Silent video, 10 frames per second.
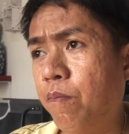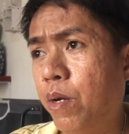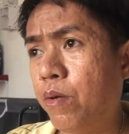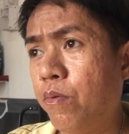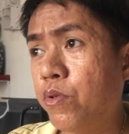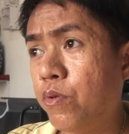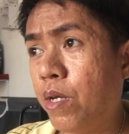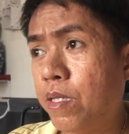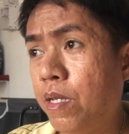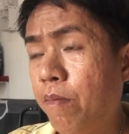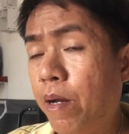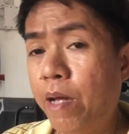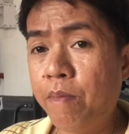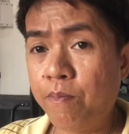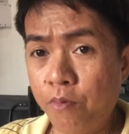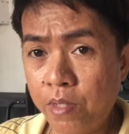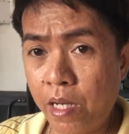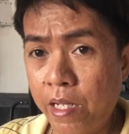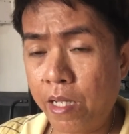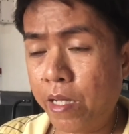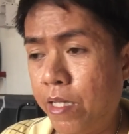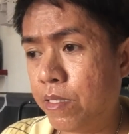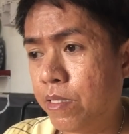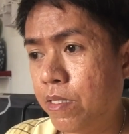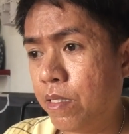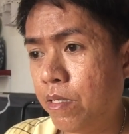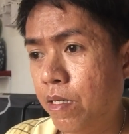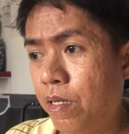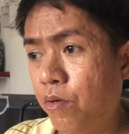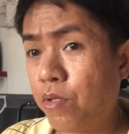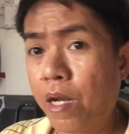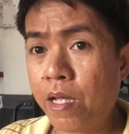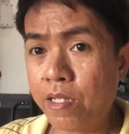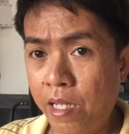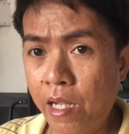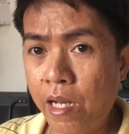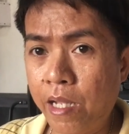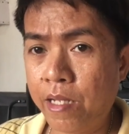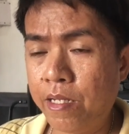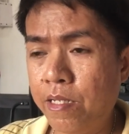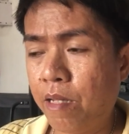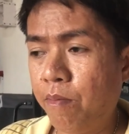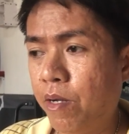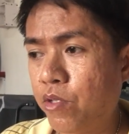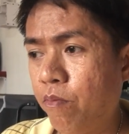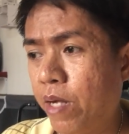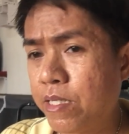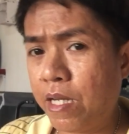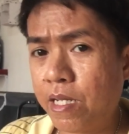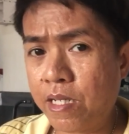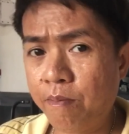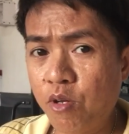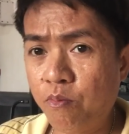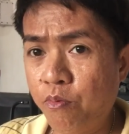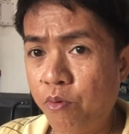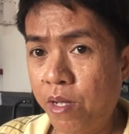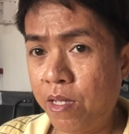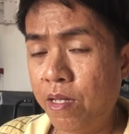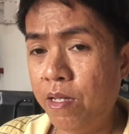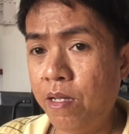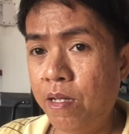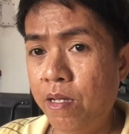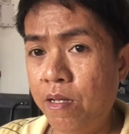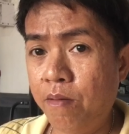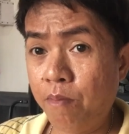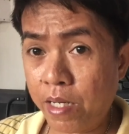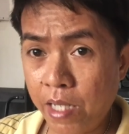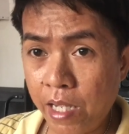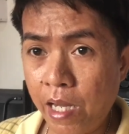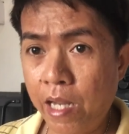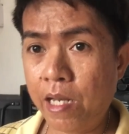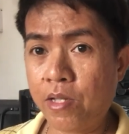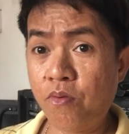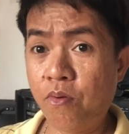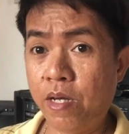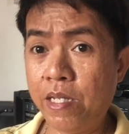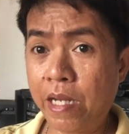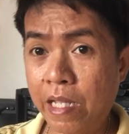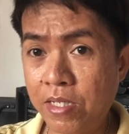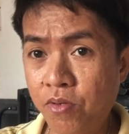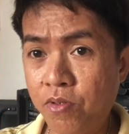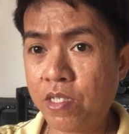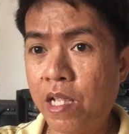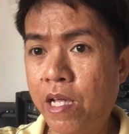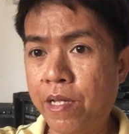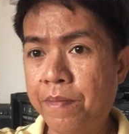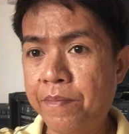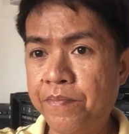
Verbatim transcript: Parang gusto natin na malaman po talaga guys, ano talagang dahilan. ba diba? Itong mga sinasabi ko po ay mga dahilan lang to ha, the reasons lang.